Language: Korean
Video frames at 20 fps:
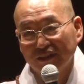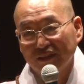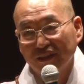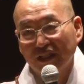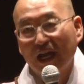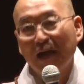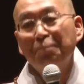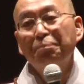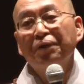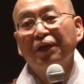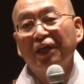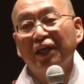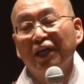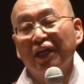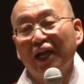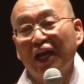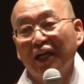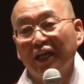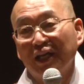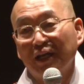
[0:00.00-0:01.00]
앞에 게
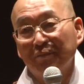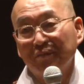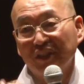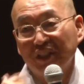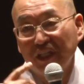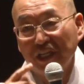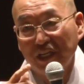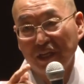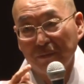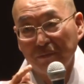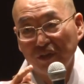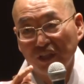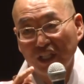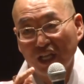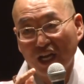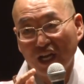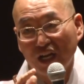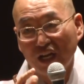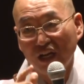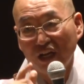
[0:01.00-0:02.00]
락이라면 뒤에 게
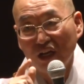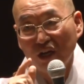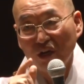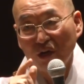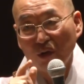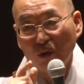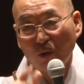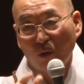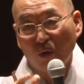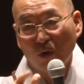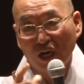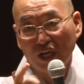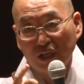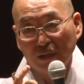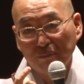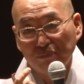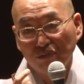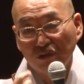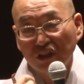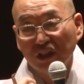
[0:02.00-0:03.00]
뭐다? 고가 이게
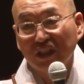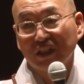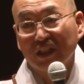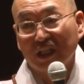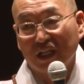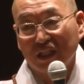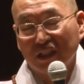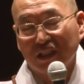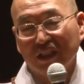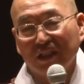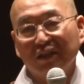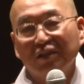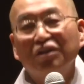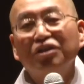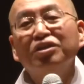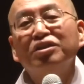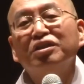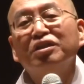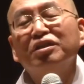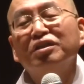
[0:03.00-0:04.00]
붙어 따라다니.
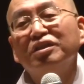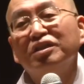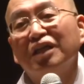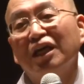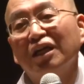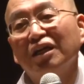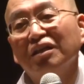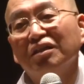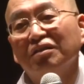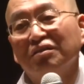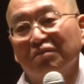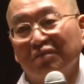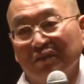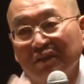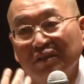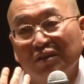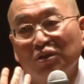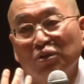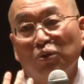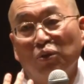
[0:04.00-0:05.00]
어리석은 자는
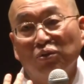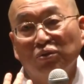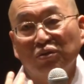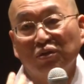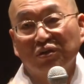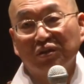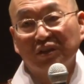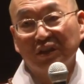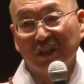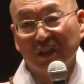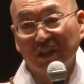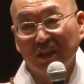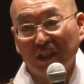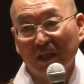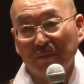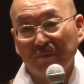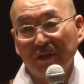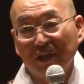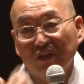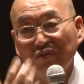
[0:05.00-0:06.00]
공덕천
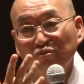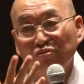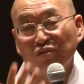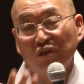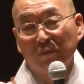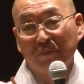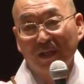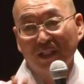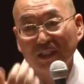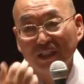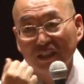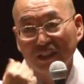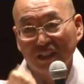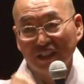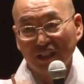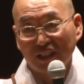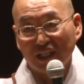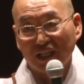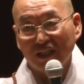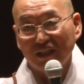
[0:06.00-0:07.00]
때문에 누를
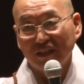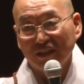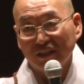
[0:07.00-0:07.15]
받아들인다.